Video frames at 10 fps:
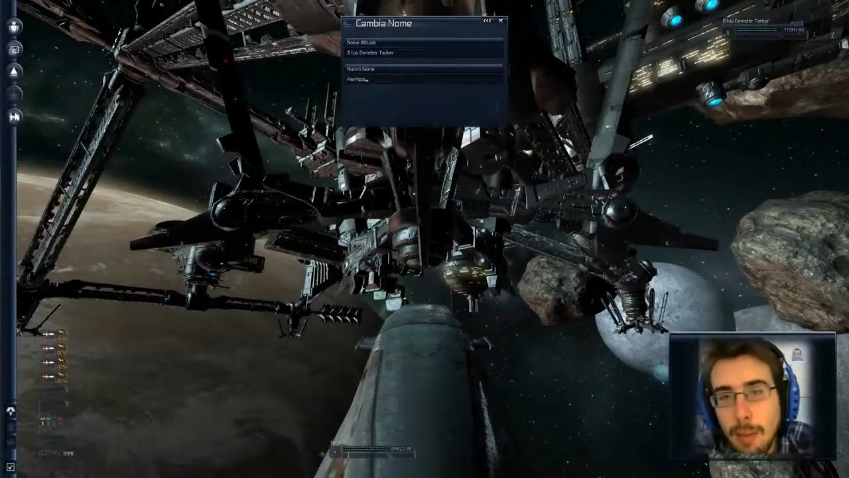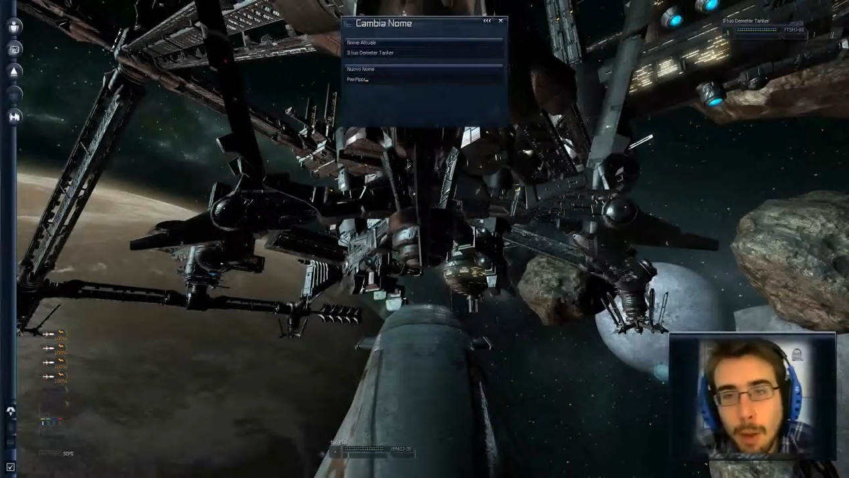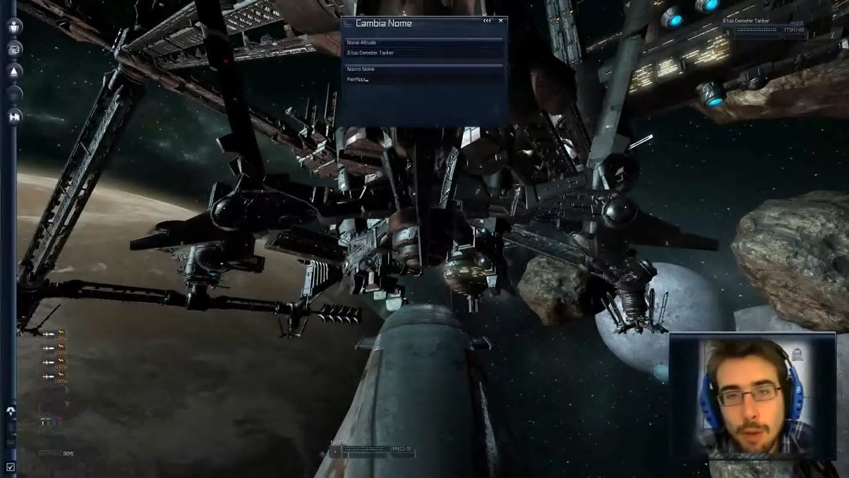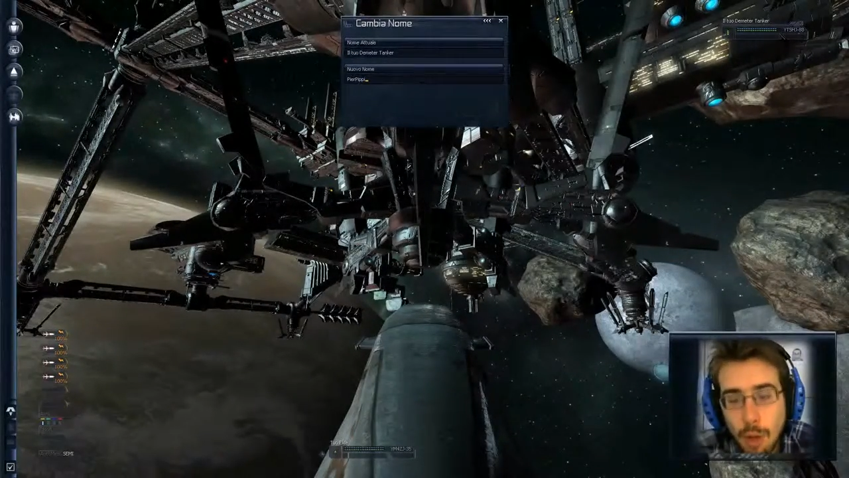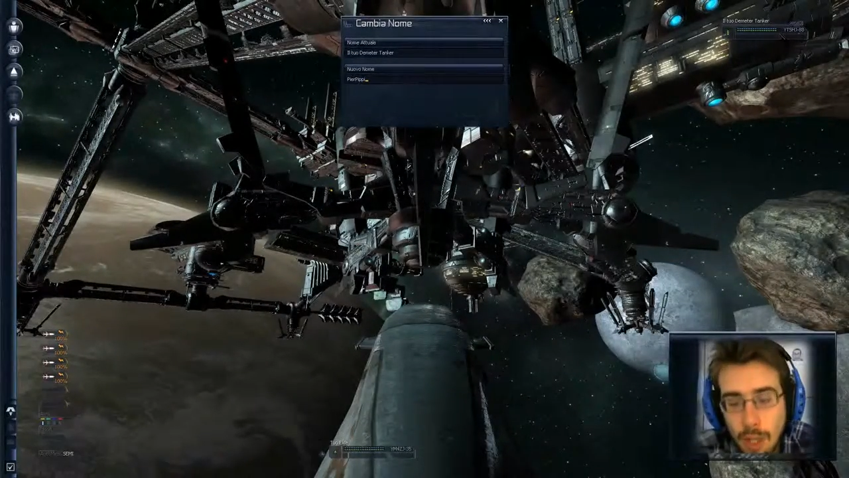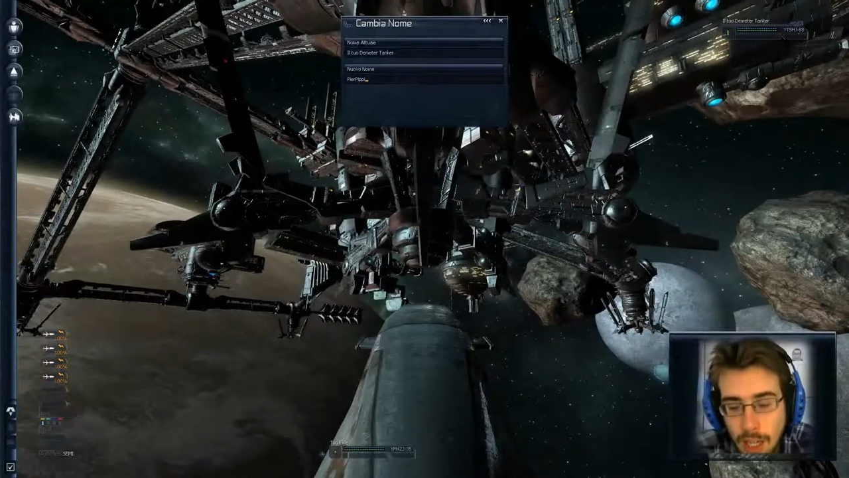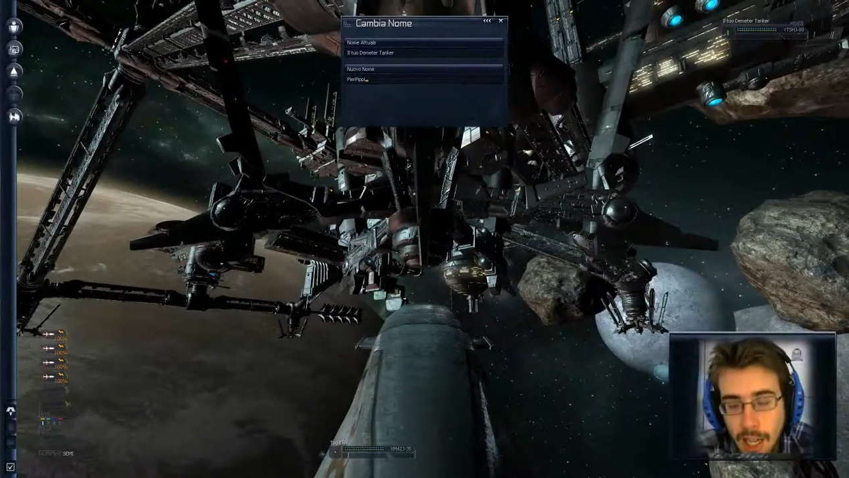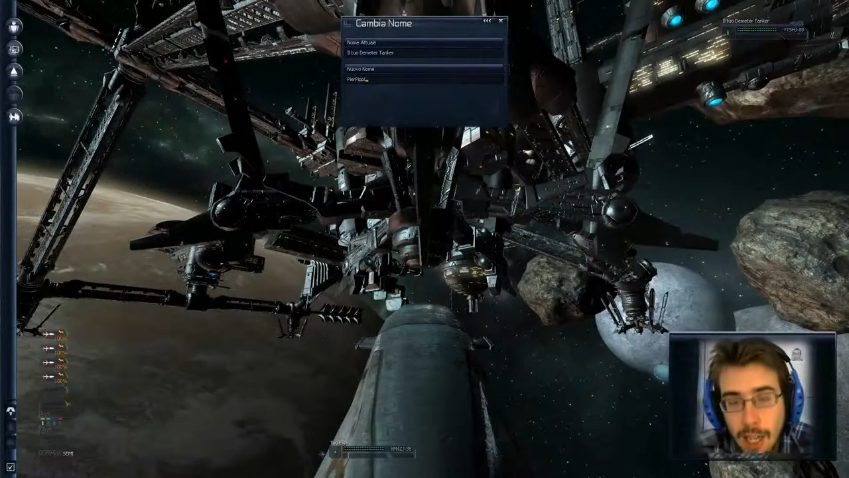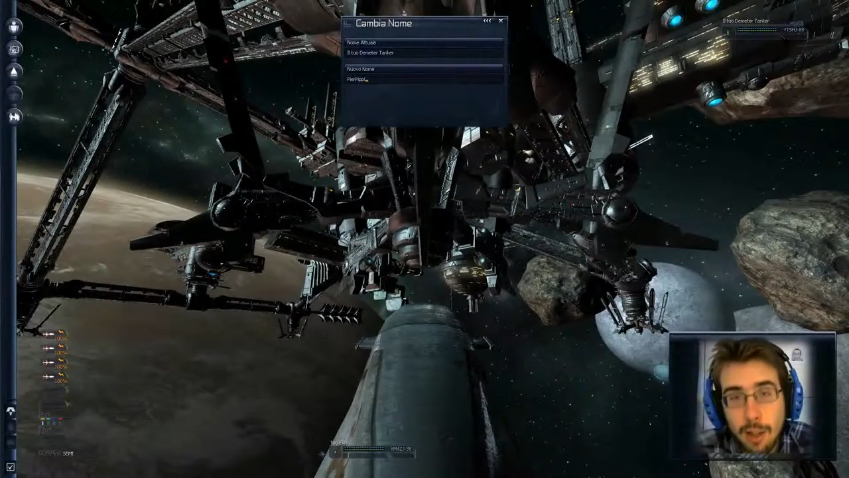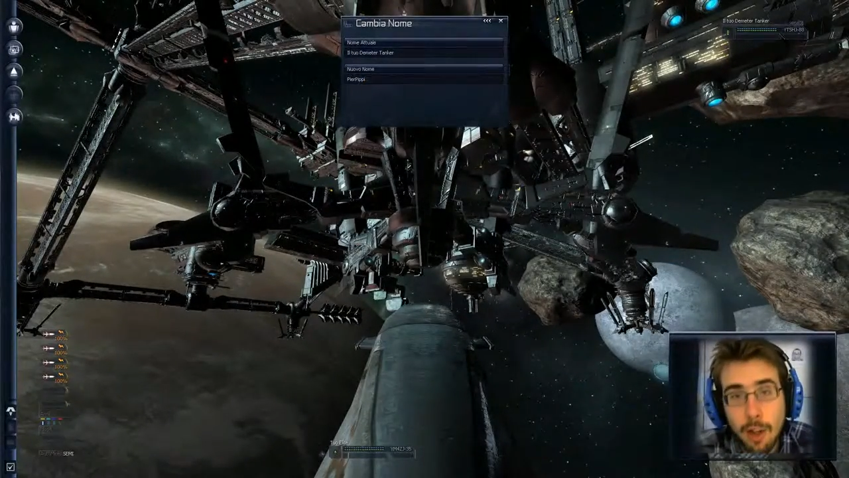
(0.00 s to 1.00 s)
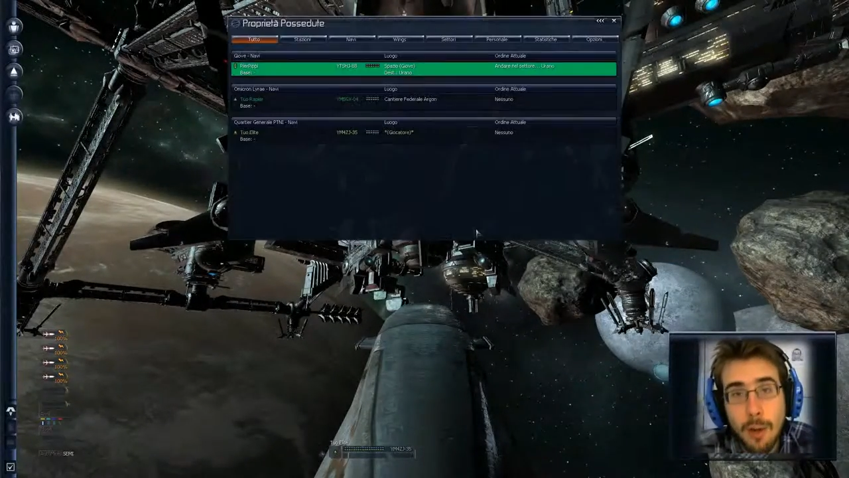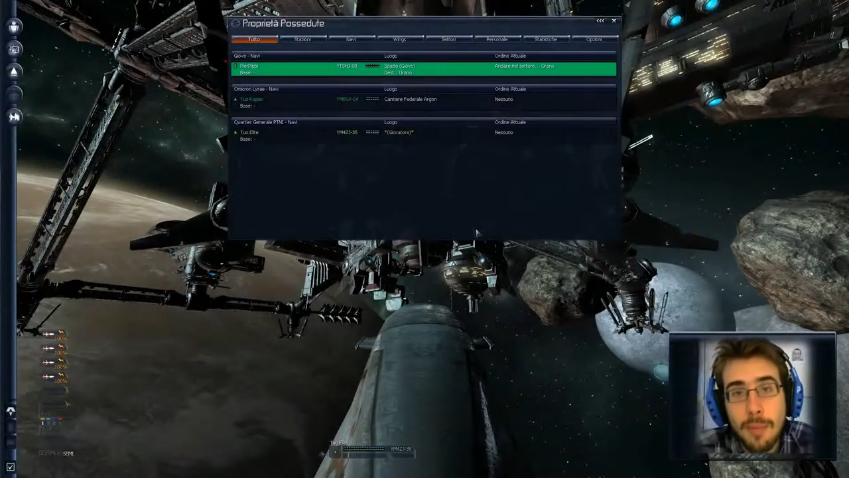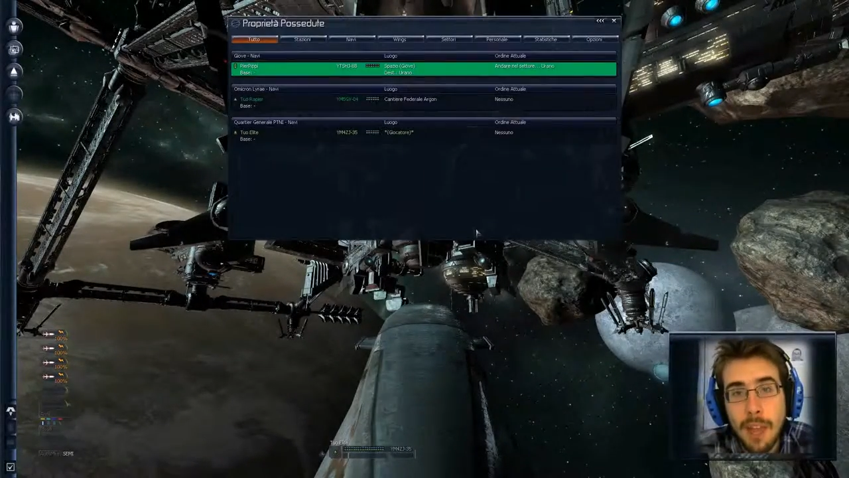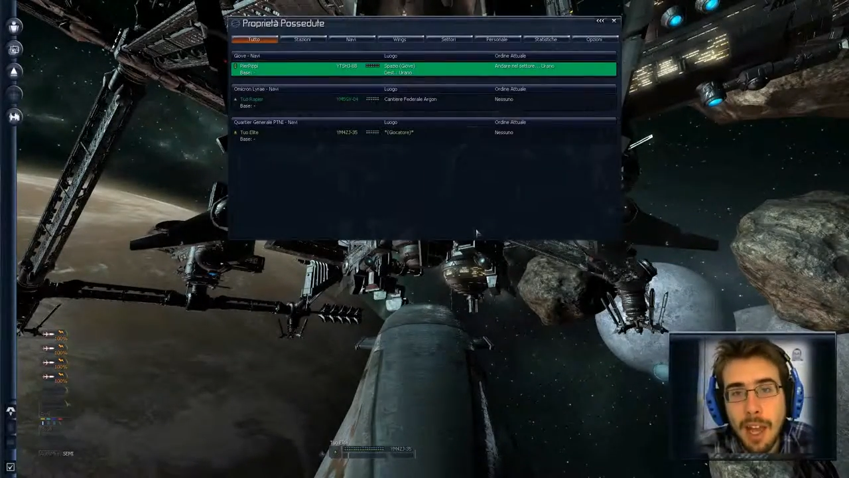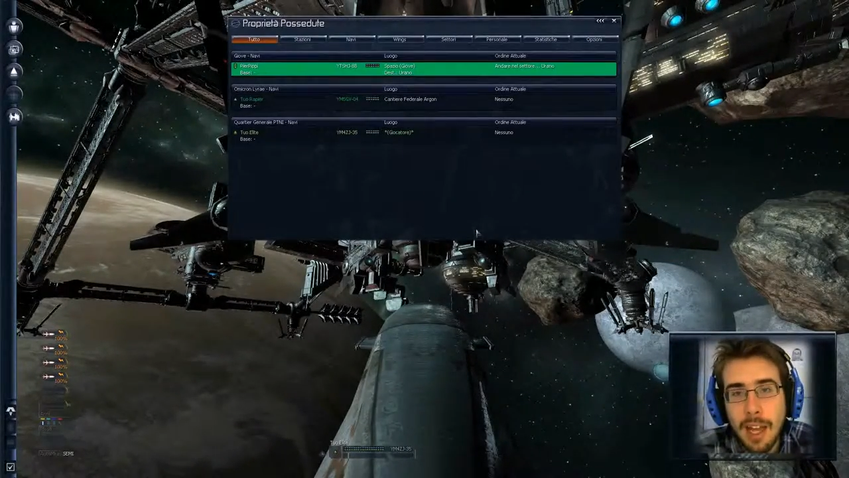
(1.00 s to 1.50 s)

molto allegro